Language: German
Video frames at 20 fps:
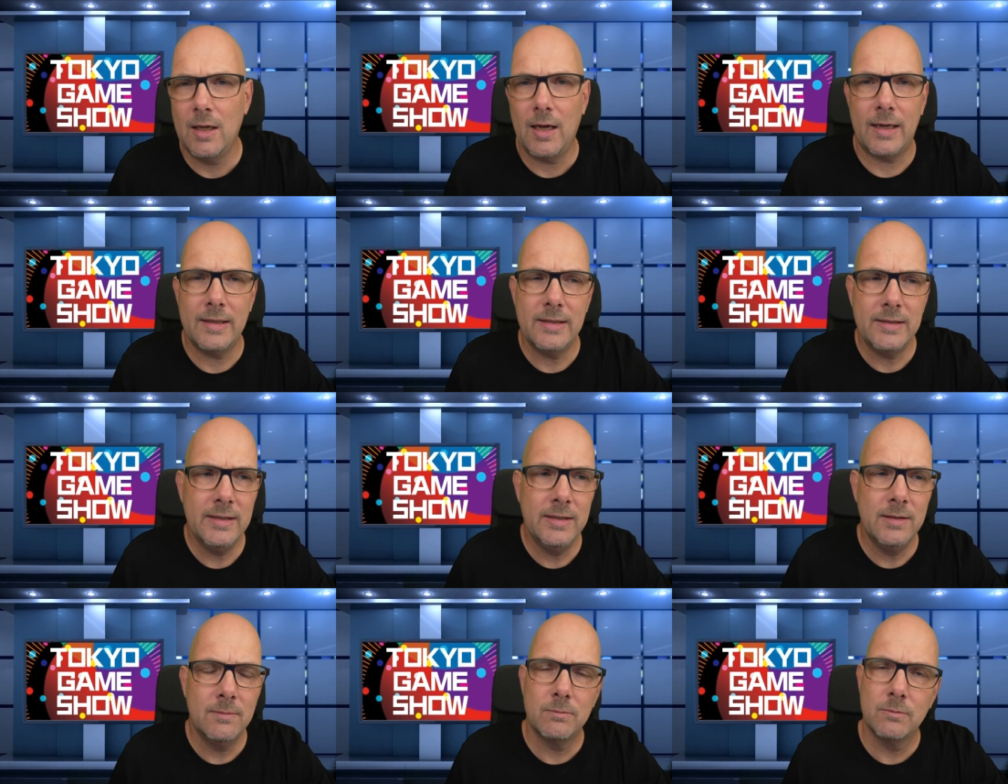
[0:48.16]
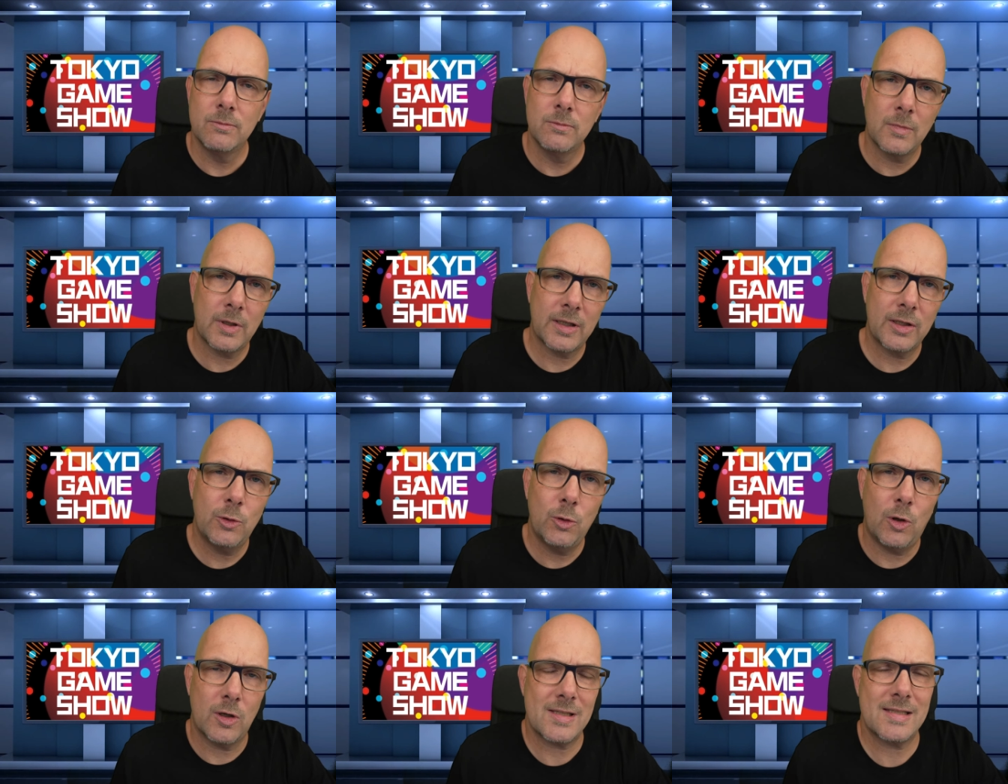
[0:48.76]
an die
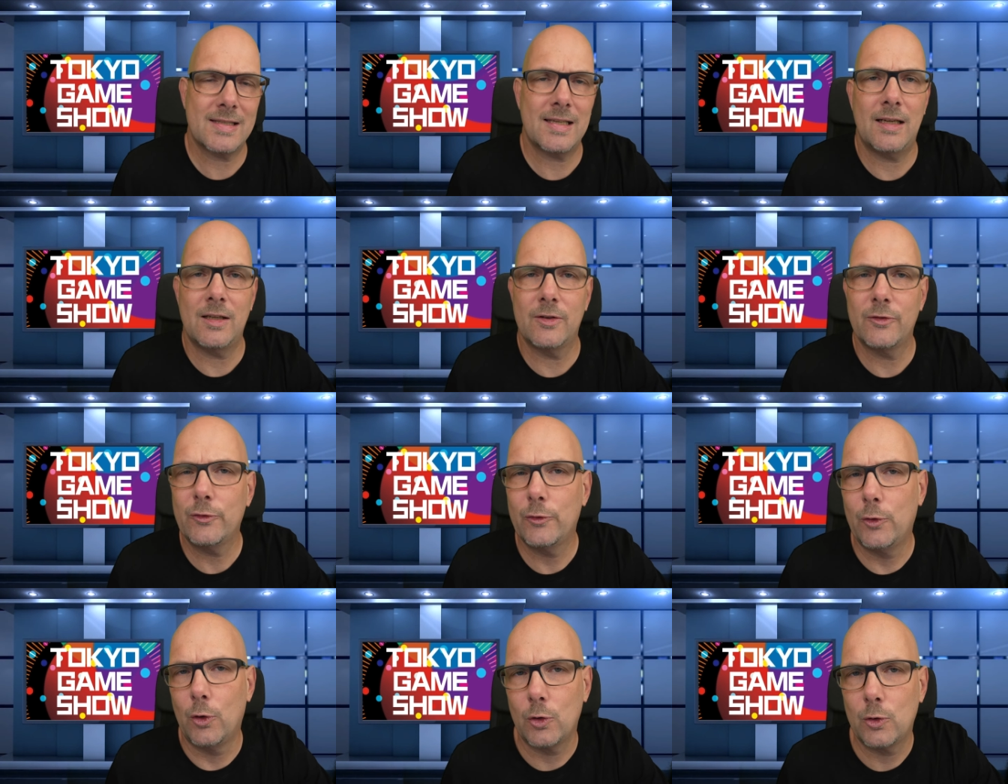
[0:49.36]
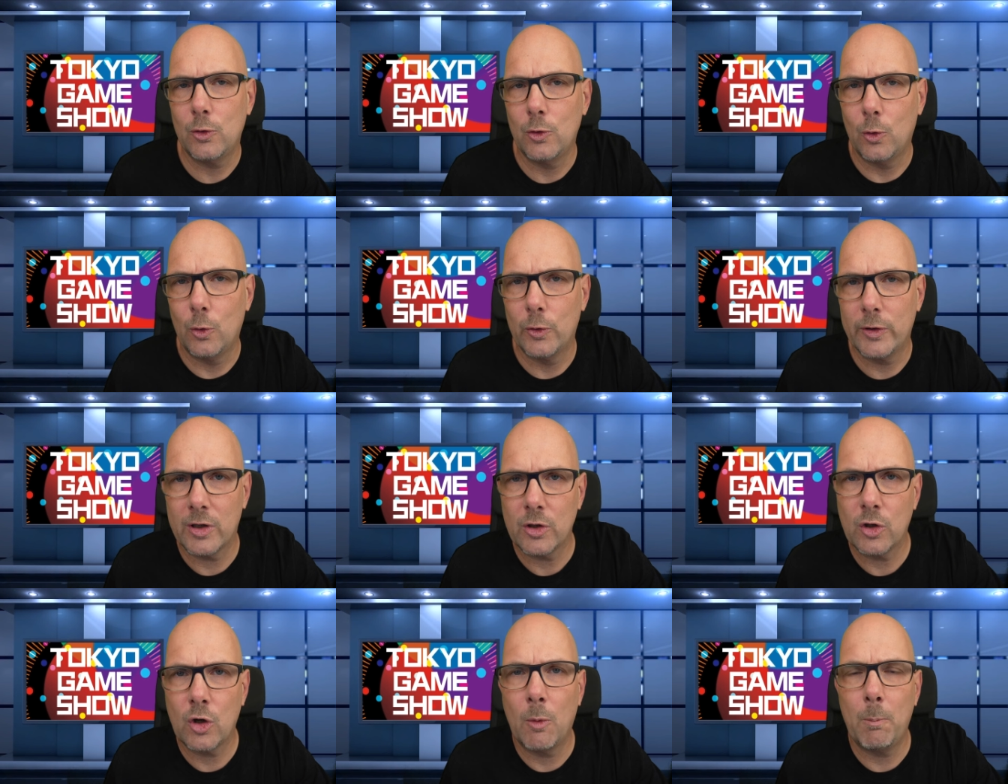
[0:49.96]
Rekordzahlen vor
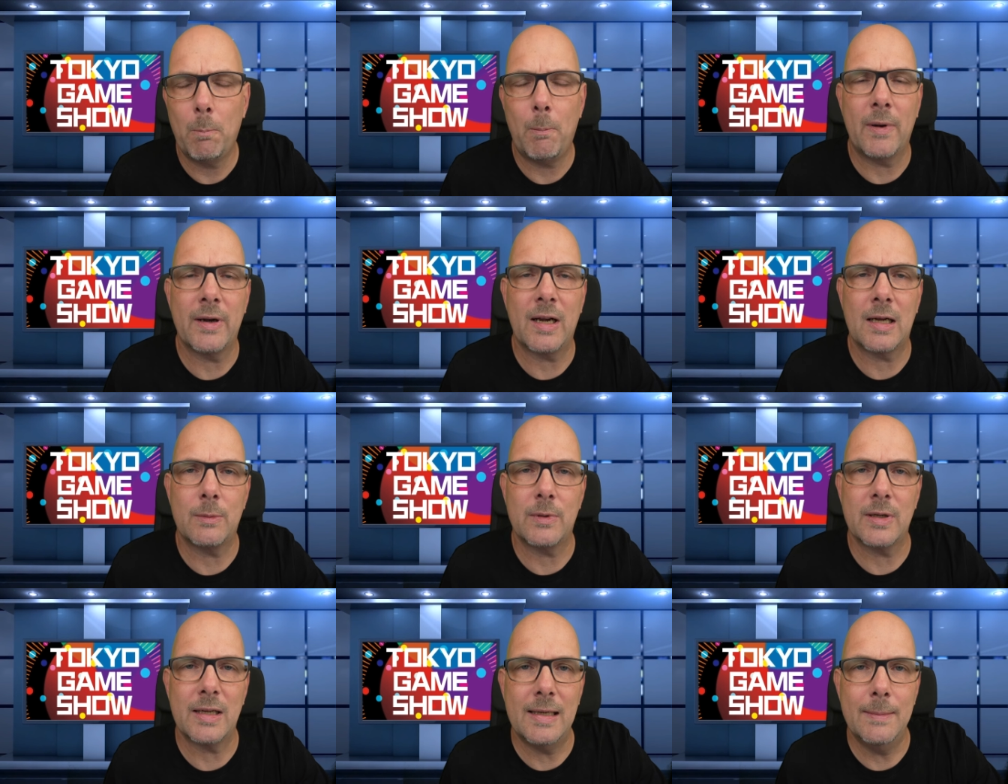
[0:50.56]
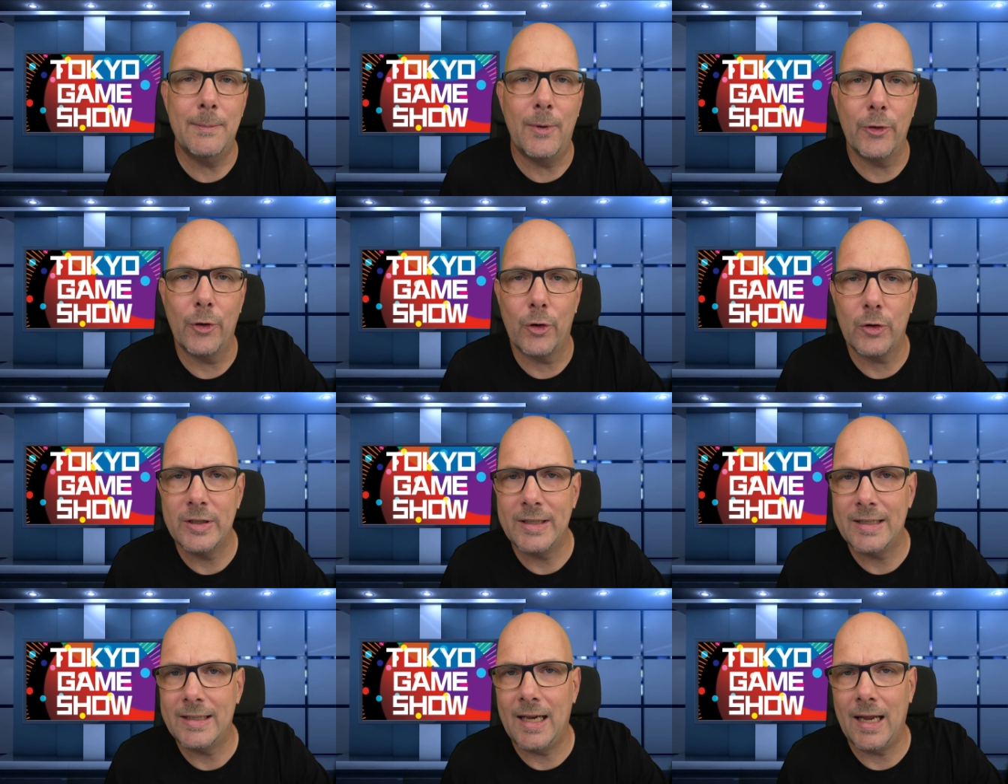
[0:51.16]
Corona kommt man aber immer noch
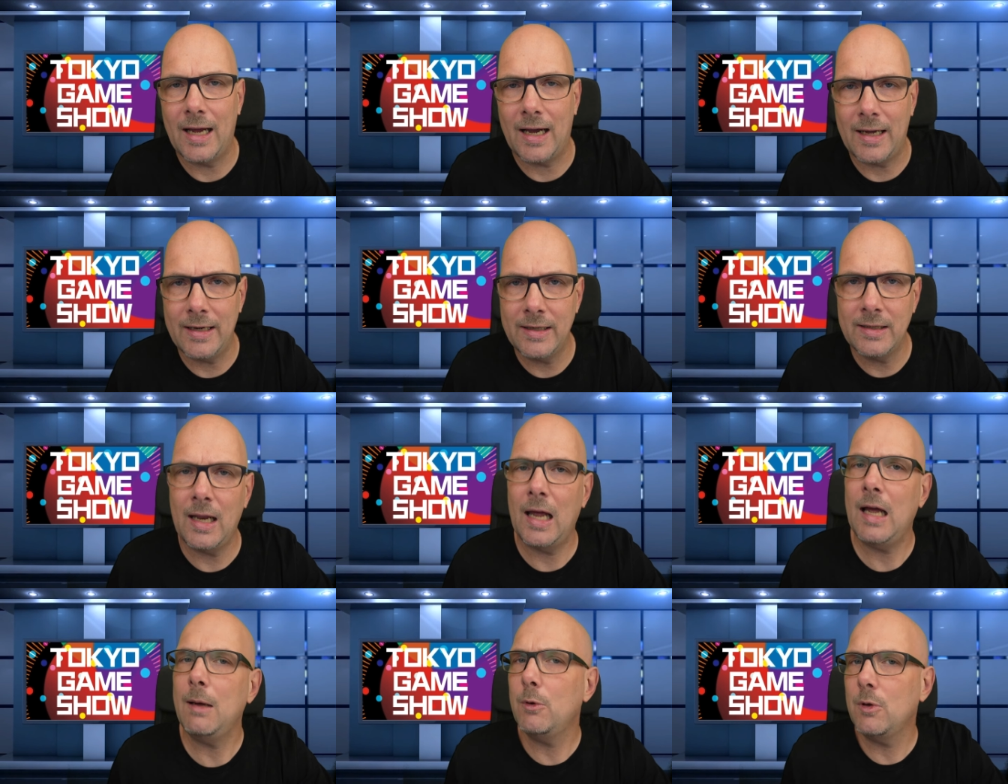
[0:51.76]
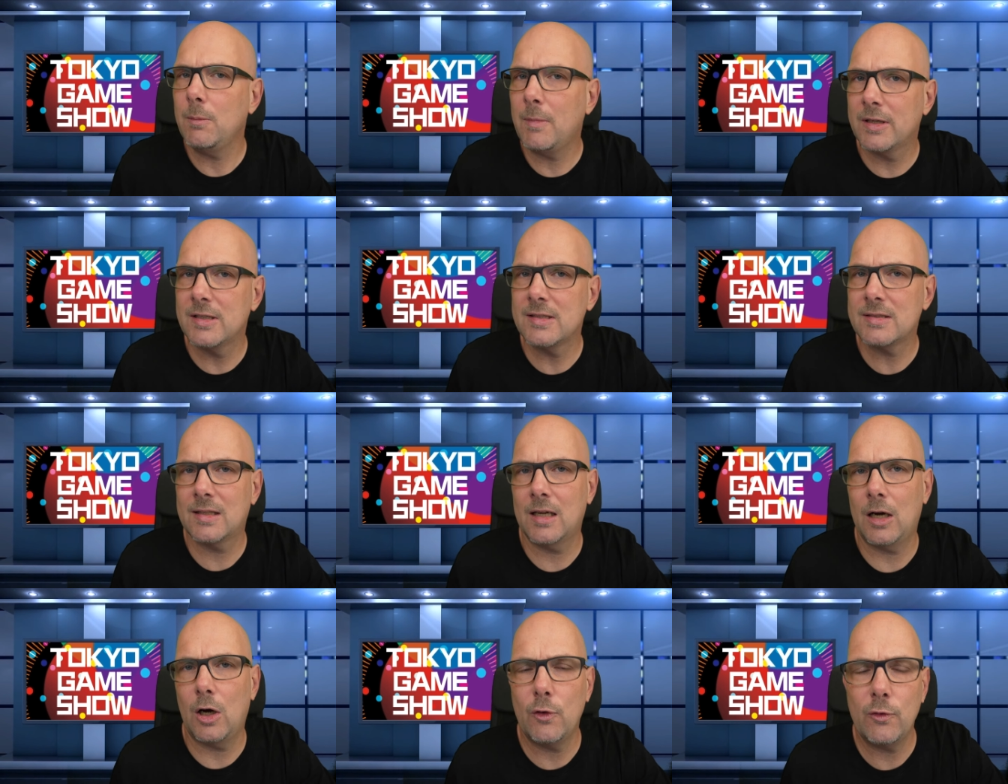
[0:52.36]
nicht heran, aber man
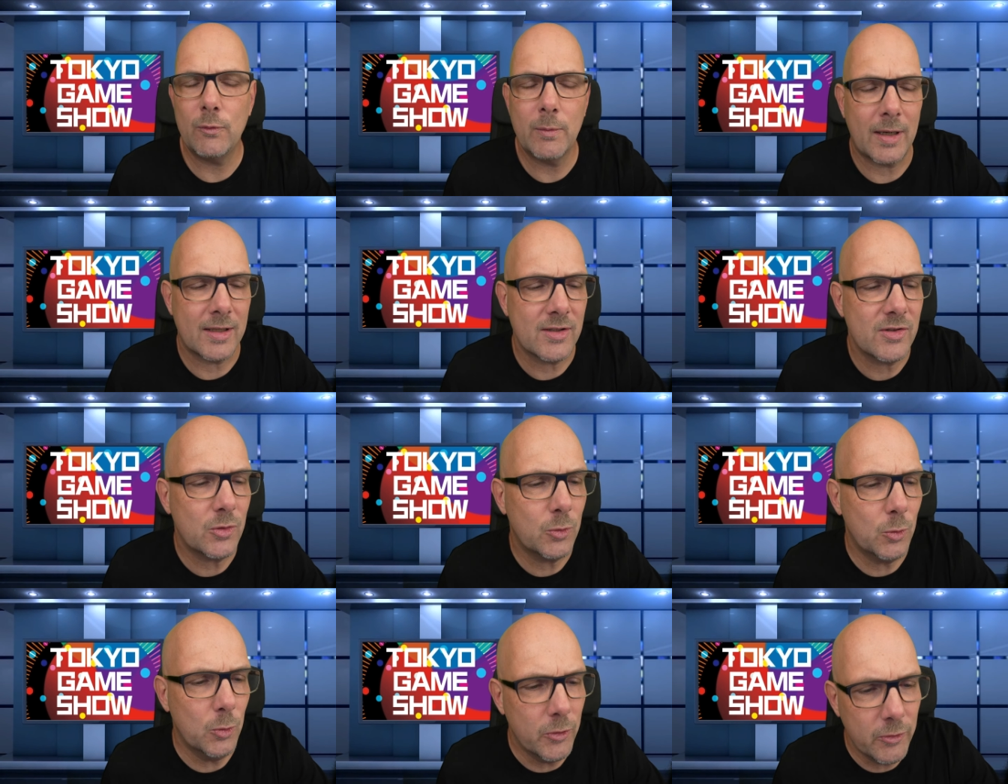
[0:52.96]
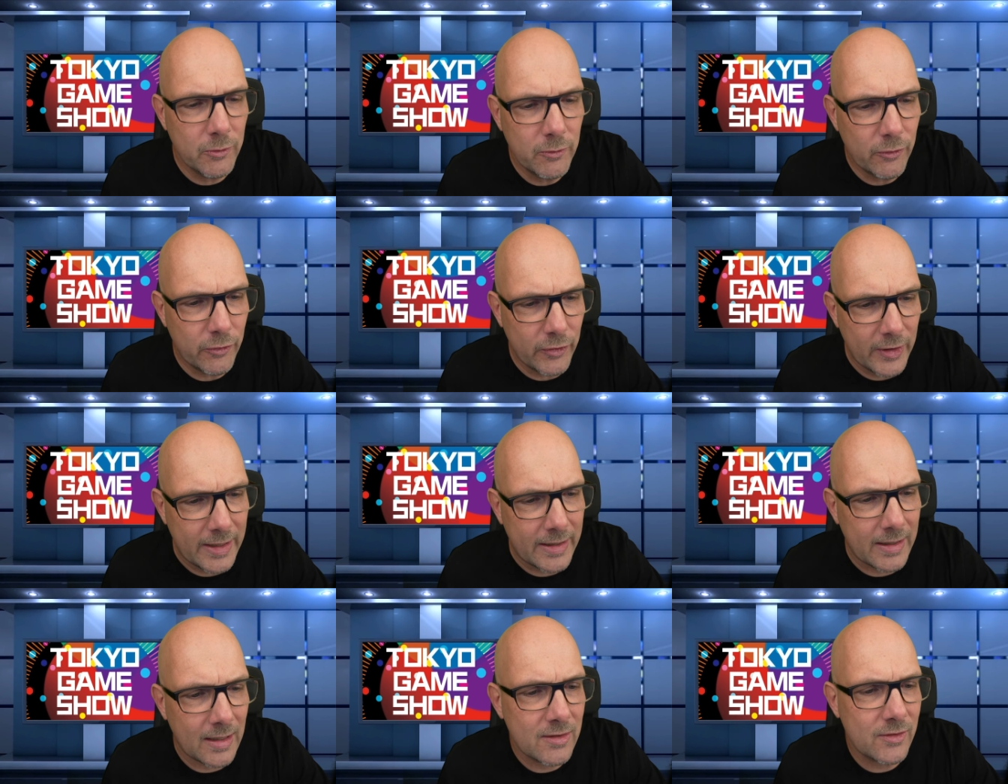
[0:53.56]
ist da auf einem ganz guten Weg.